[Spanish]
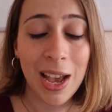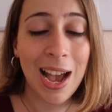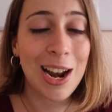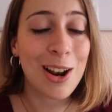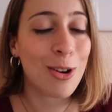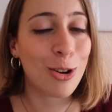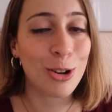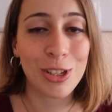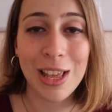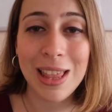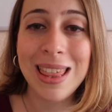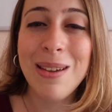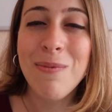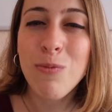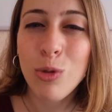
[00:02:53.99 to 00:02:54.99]
Algo nos
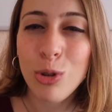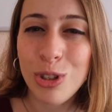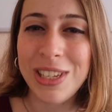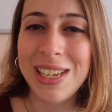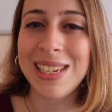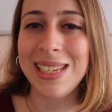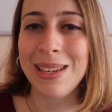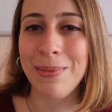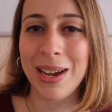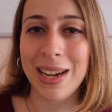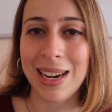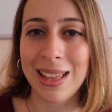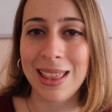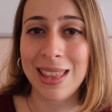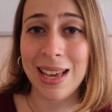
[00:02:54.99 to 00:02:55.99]
hace muchísima
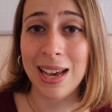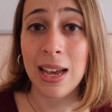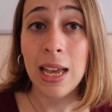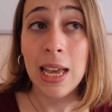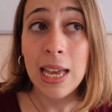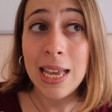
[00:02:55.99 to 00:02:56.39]
gracia.